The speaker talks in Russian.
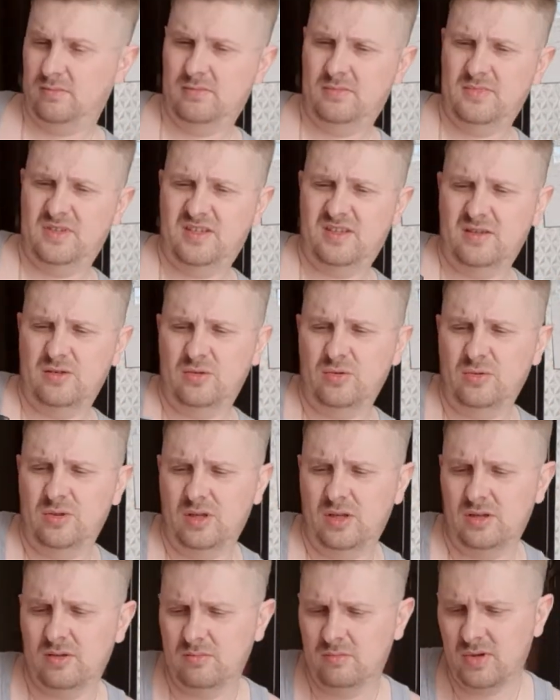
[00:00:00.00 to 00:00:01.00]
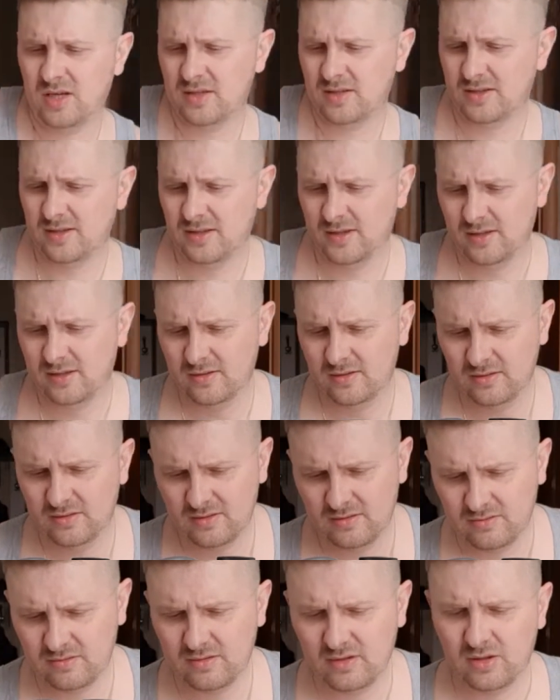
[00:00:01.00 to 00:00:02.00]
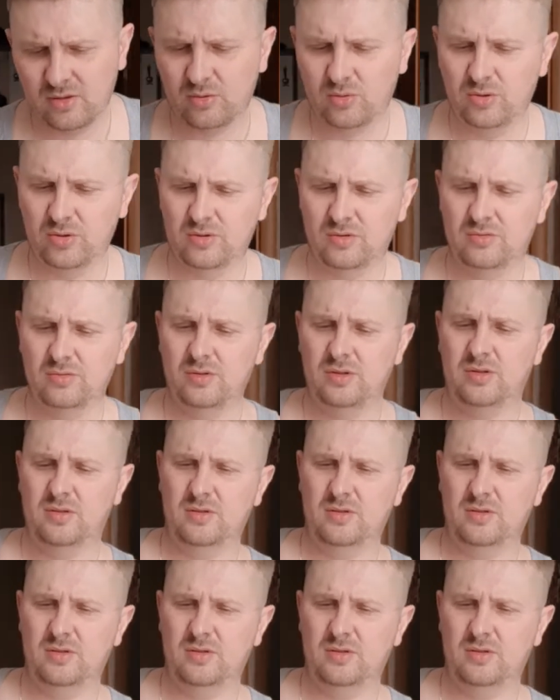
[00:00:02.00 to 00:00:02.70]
сезона масло. Вот такое вот